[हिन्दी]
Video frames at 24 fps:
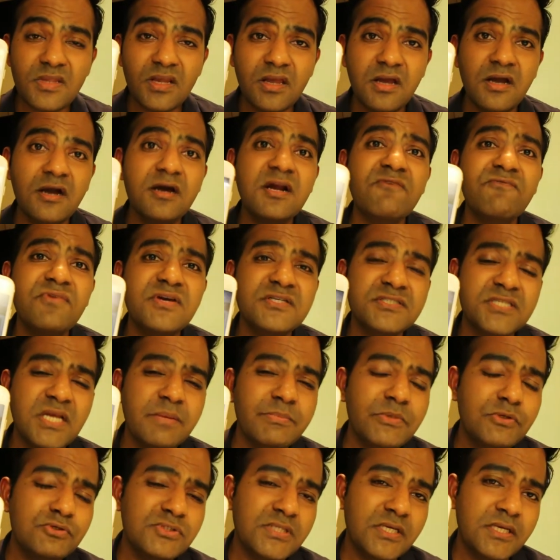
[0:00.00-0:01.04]
अगर आप फर्स्ट
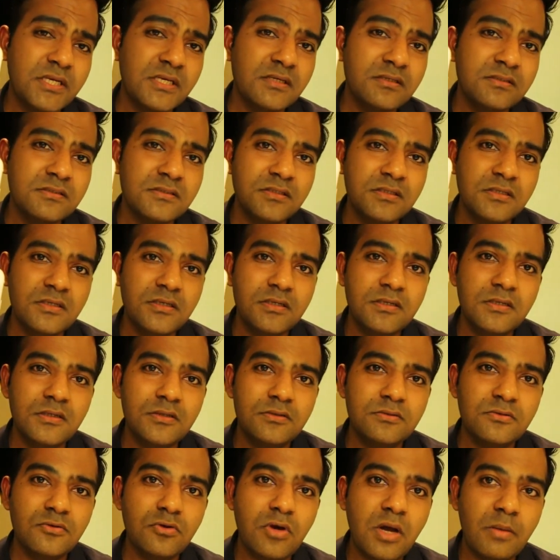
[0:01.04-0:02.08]
टाइम यूज़र हैं
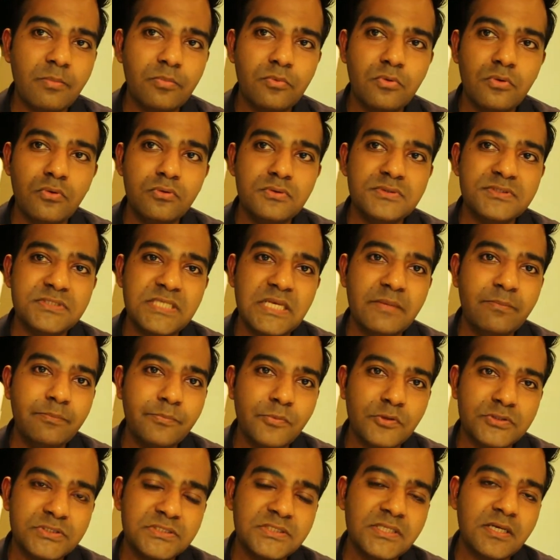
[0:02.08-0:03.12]
तो आपको सेम
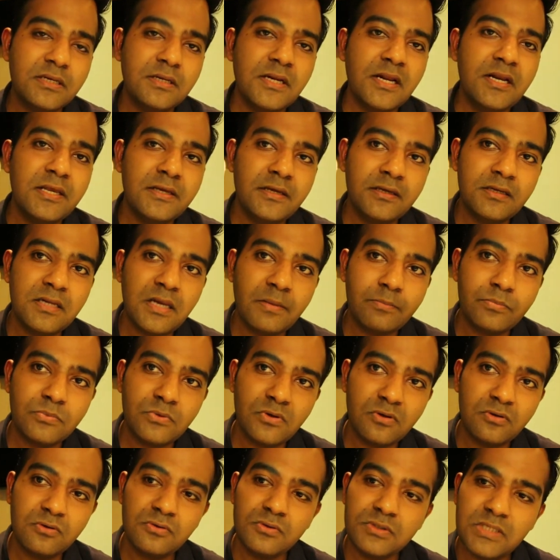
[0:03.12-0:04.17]
प्रोसेस करना है लेकिन
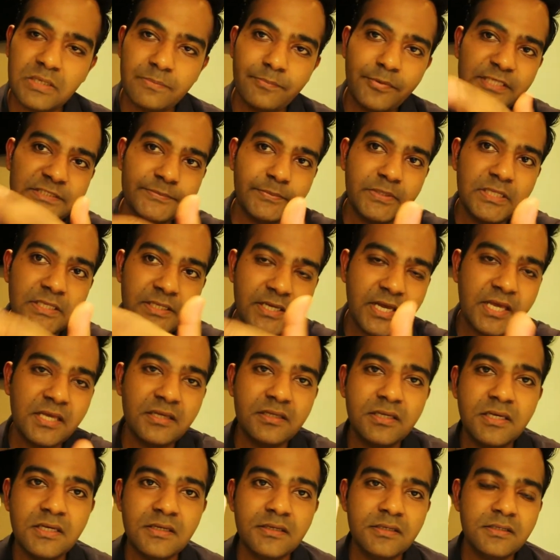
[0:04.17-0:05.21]
आपको ये पेज पे
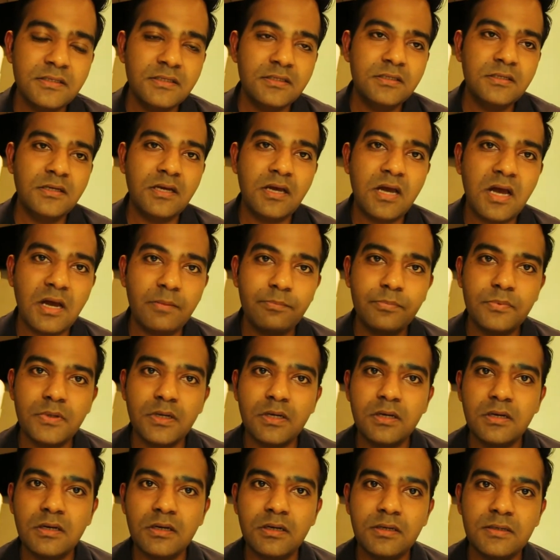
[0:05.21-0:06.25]
दिखाएंगे
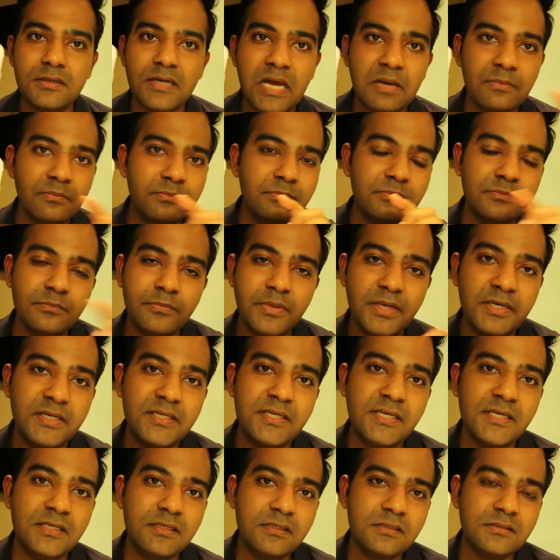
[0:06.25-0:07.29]
आपका नाम
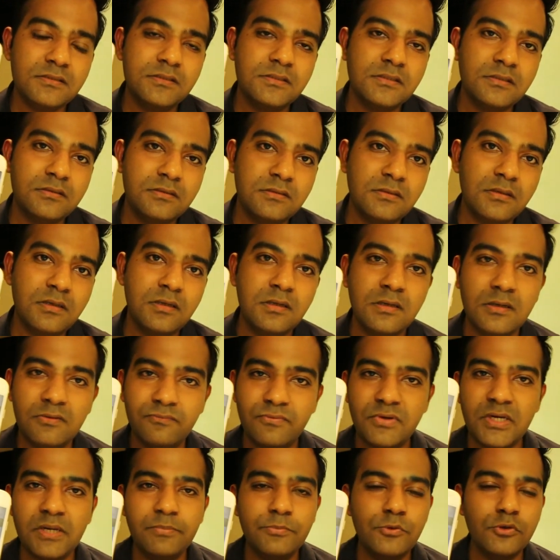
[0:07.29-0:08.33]
भरिए
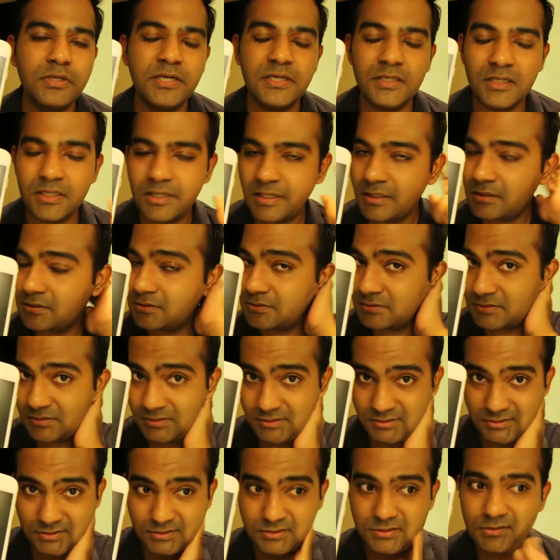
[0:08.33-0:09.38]
फिलअप योर डेटा लाइक
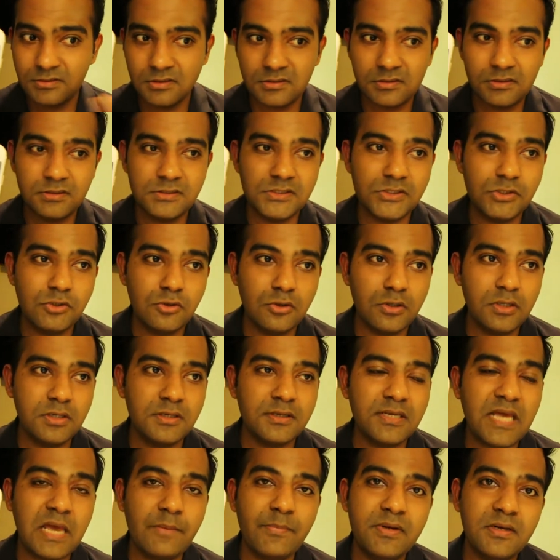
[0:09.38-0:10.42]
योर
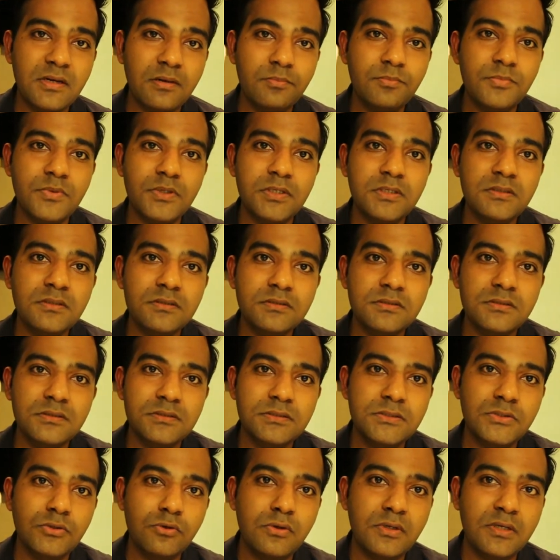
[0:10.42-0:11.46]
कैबिन नंबर
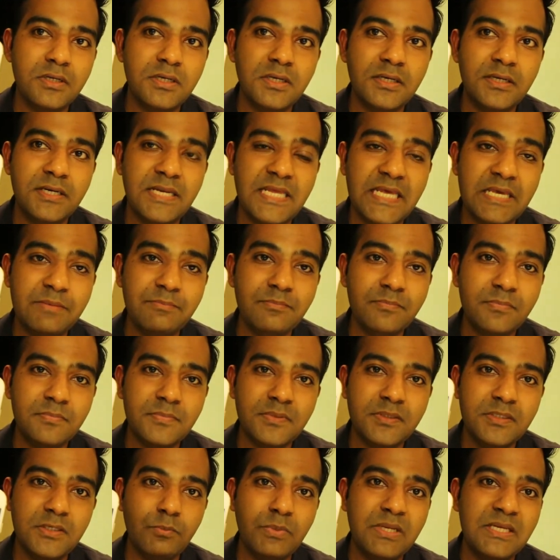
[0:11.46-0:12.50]
योर नेम
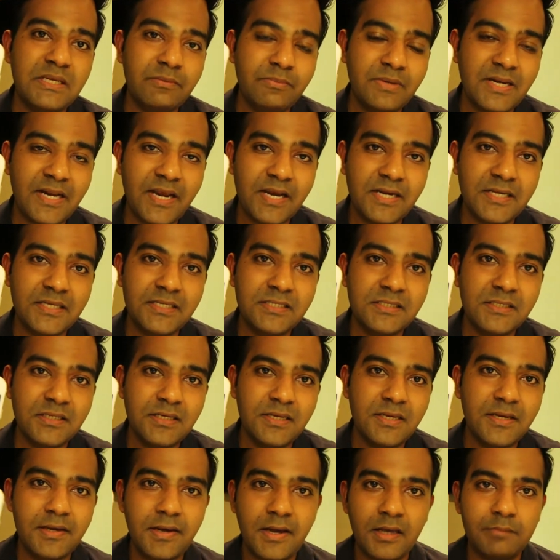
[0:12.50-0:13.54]
ई मेल आई डी
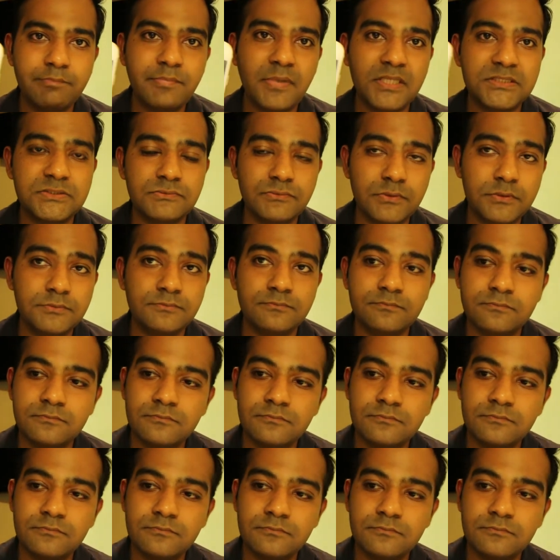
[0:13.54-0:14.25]
एंड पासवर्ड